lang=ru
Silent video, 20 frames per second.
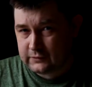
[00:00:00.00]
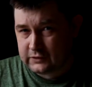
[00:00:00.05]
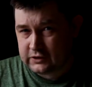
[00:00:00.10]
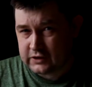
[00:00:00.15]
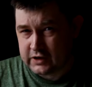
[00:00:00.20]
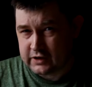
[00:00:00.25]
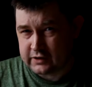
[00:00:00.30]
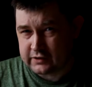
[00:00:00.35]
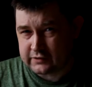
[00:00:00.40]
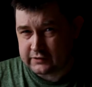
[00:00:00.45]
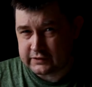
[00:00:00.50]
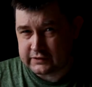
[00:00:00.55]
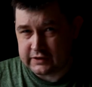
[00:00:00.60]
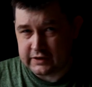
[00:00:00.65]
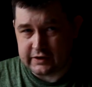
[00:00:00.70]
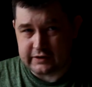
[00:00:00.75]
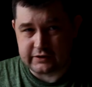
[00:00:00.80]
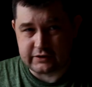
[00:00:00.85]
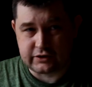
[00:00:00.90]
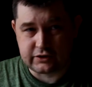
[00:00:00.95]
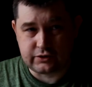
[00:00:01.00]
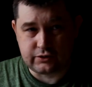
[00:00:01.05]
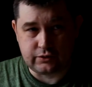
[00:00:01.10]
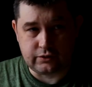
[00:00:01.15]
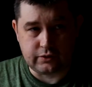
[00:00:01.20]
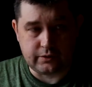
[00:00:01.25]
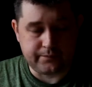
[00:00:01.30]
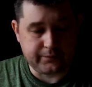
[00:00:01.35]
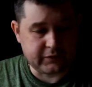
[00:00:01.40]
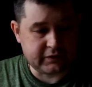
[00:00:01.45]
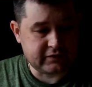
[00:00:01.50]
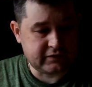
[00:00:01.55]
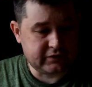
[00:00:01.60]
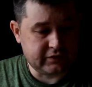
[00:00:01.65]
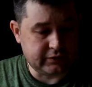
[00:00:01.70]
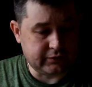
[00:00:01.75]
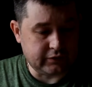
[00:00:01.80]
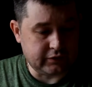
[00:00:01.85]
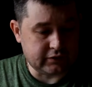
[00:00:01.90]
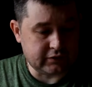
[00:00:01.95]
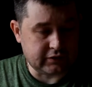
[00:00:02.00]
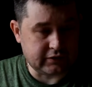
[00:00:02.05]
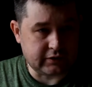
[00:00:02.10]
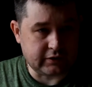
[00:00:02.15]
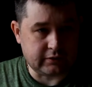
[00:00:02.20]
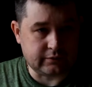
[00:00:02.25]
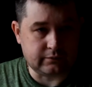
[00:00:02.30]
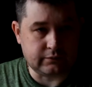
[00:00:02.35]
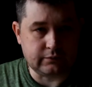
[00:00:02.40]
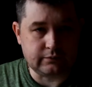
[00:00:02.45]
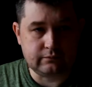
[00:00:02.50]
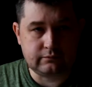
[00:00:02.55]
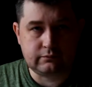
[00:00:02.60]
Как вы знаете, что Тифлис это